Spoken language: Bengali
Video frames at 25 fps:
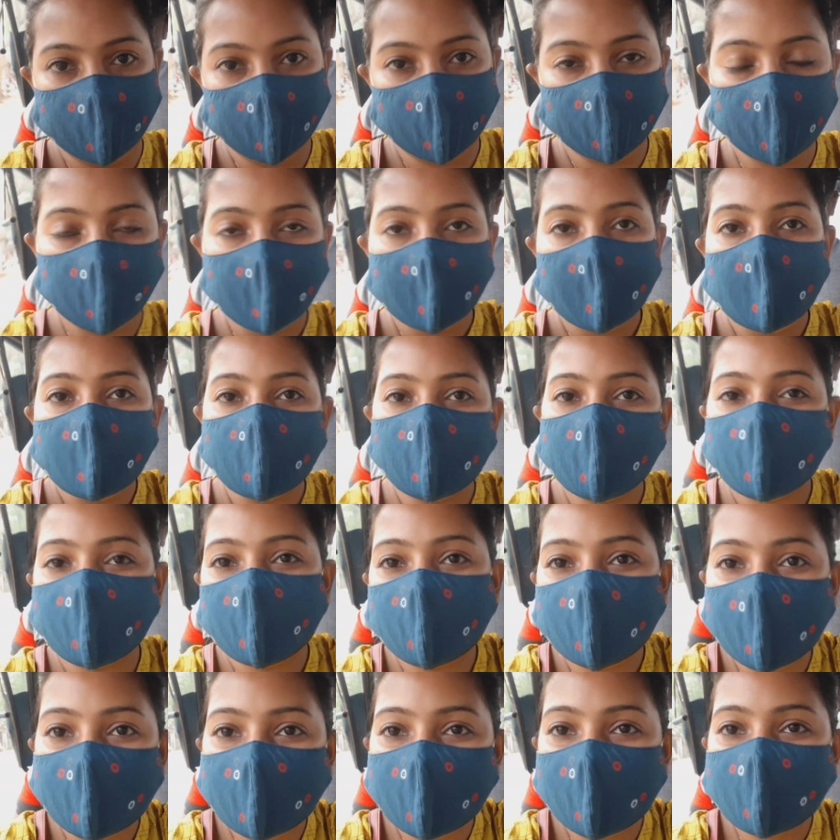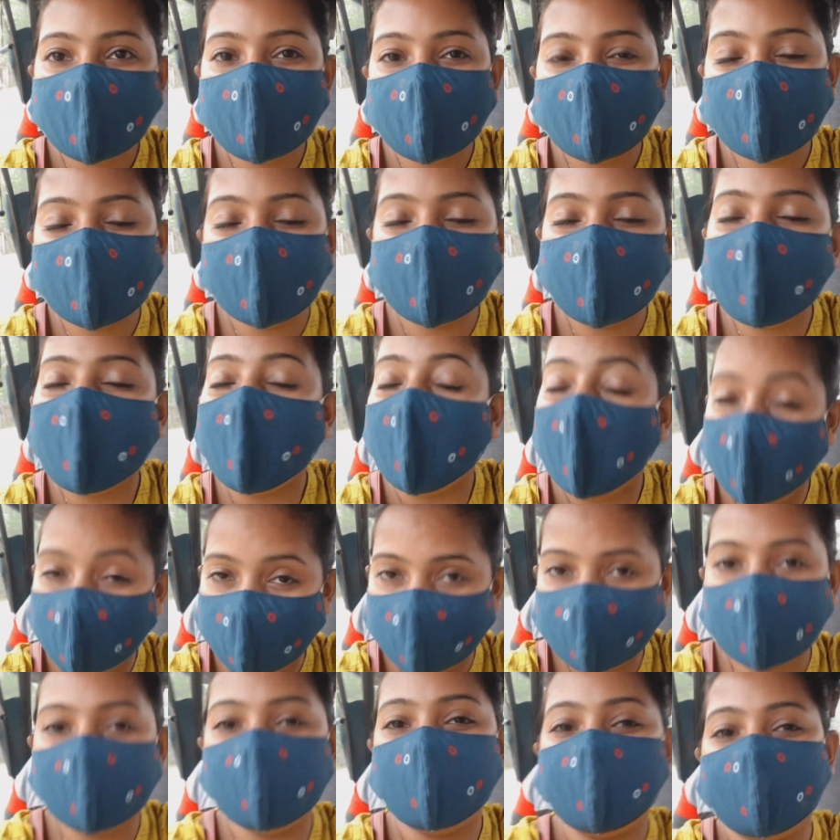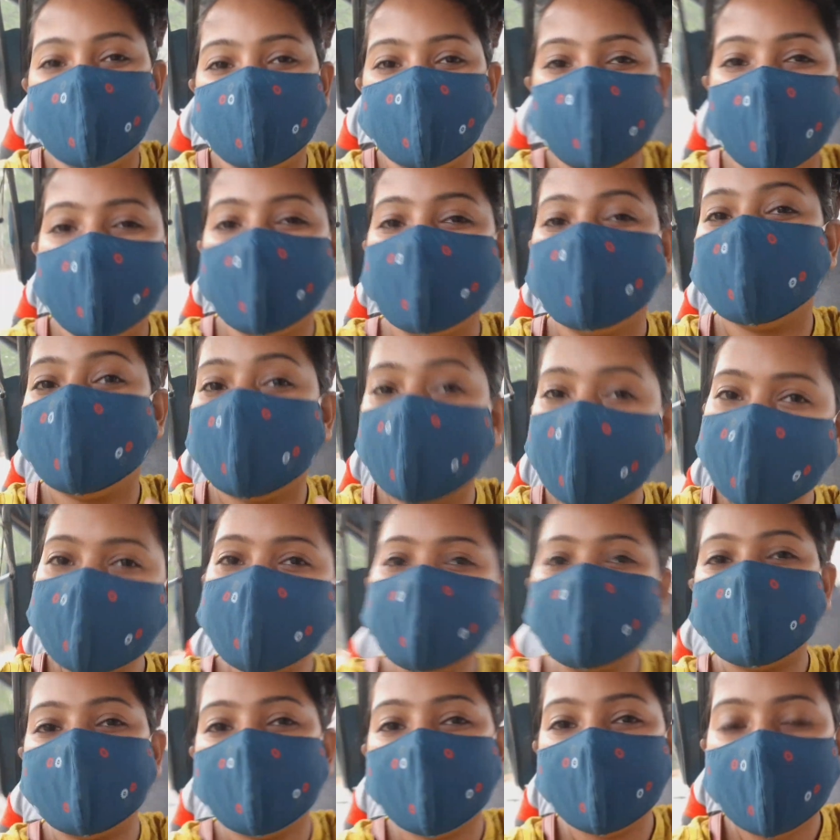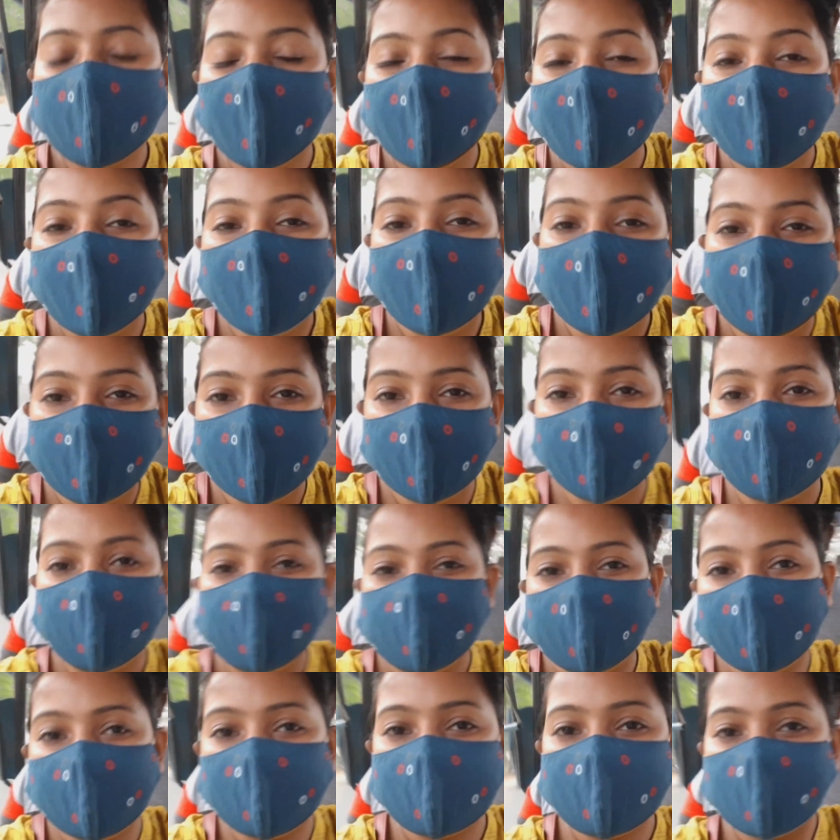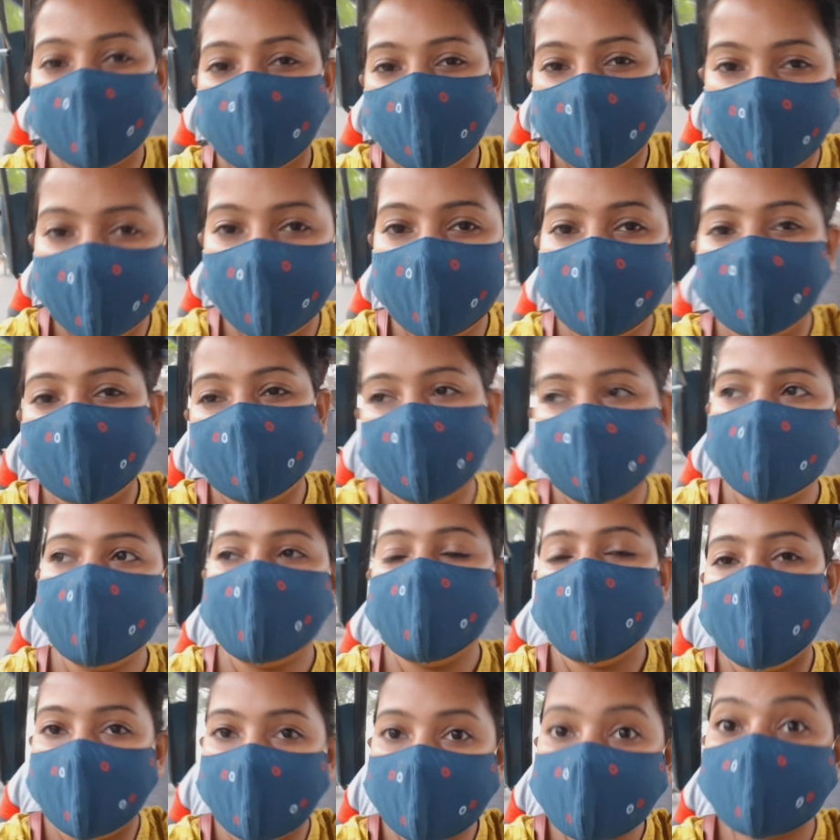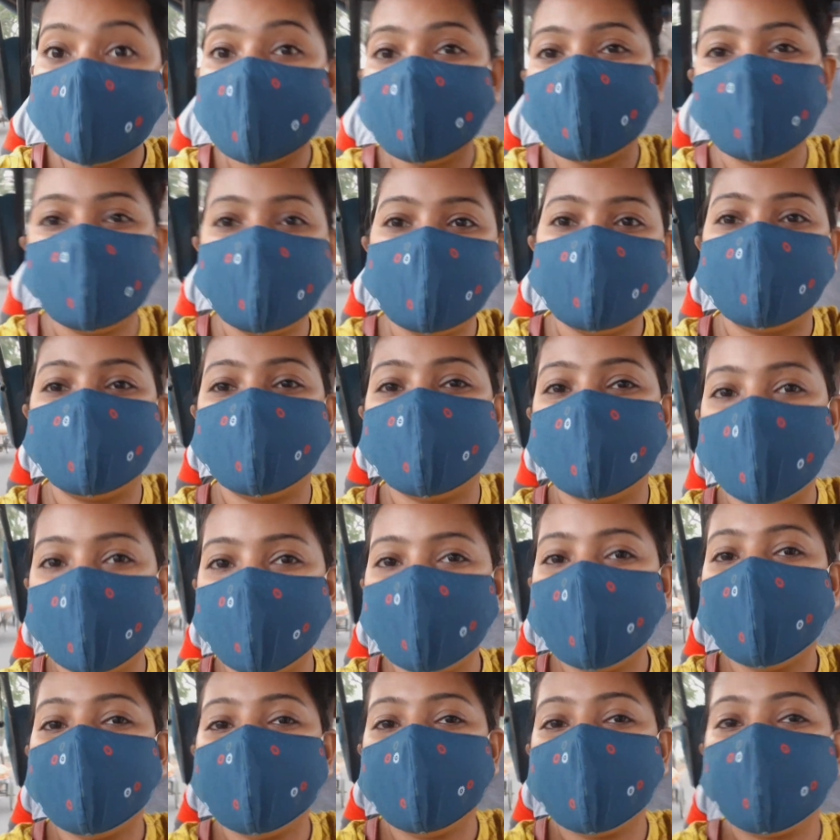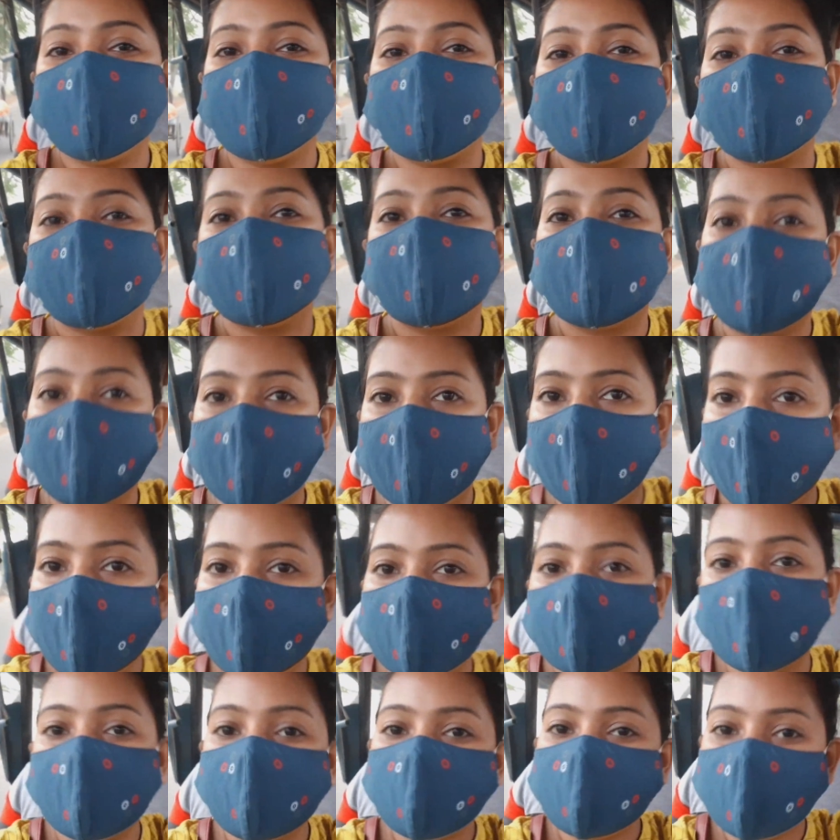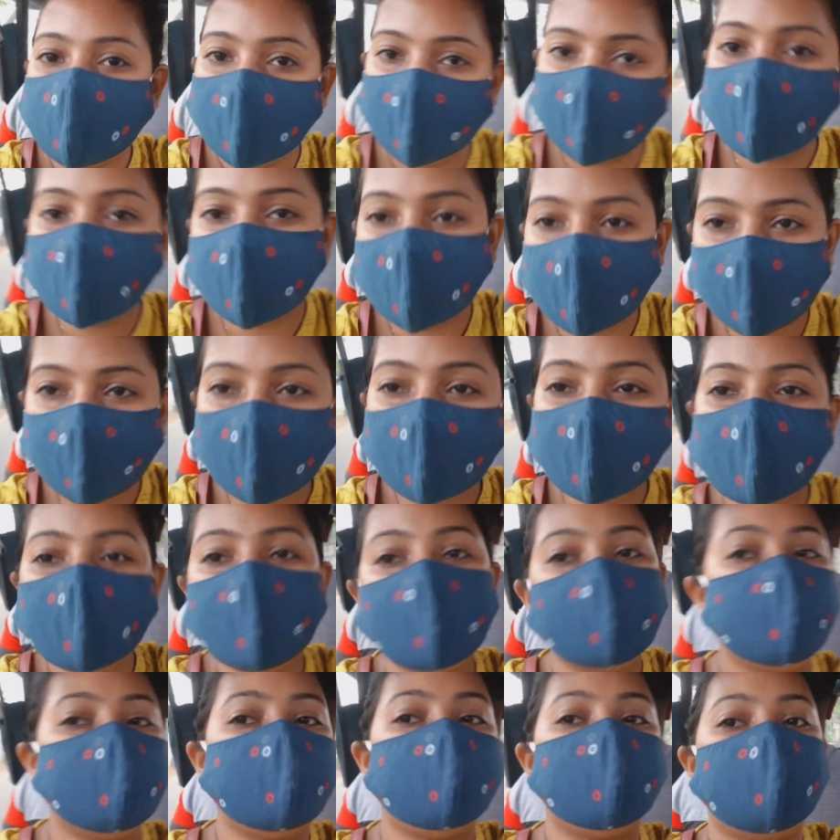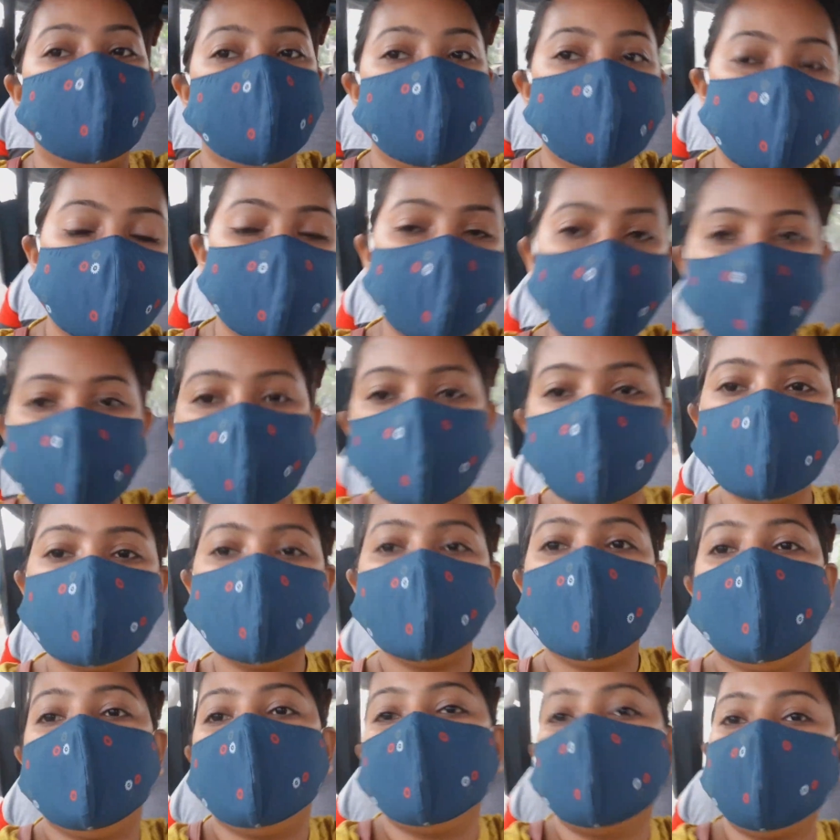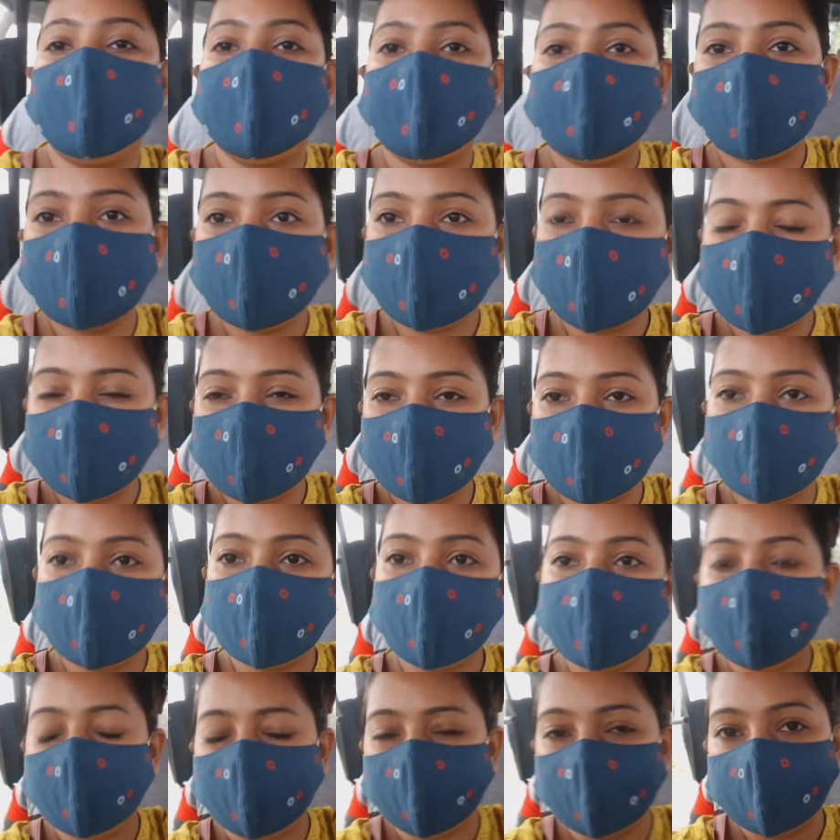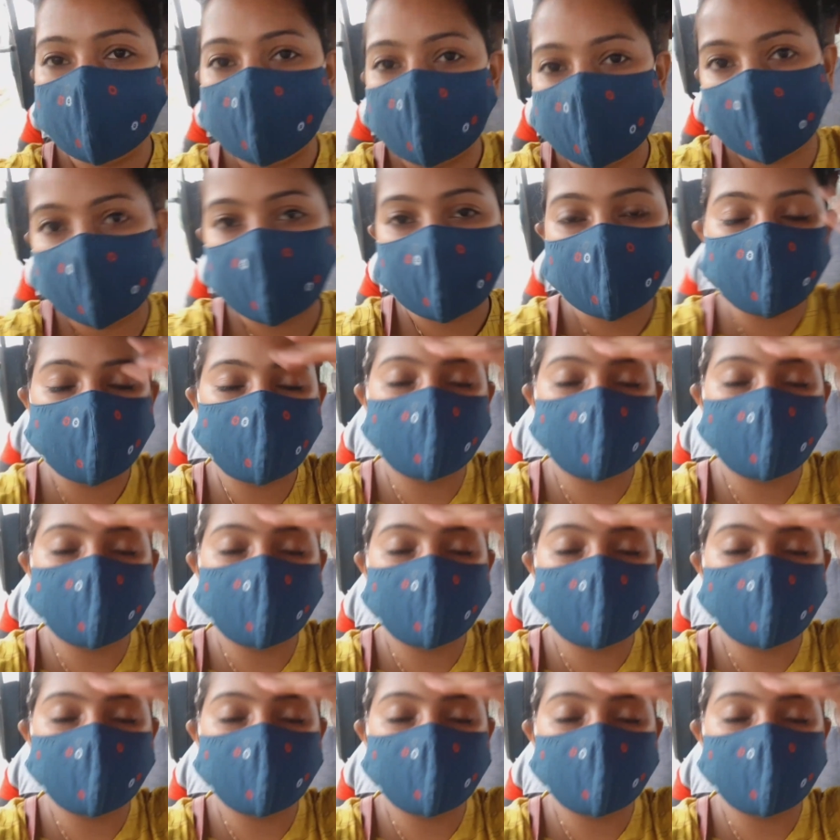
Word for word: দিকে তো কোথায় যাচ্ছি সেটা আজকে বলবো এতদিন ধরে মানে চেপে রেখে রেখে আজকে বলবো তবে একদম স্টেশনে গিয়ে বলবো কেমন তো এখন টোটো করে আমাদের স্টেশন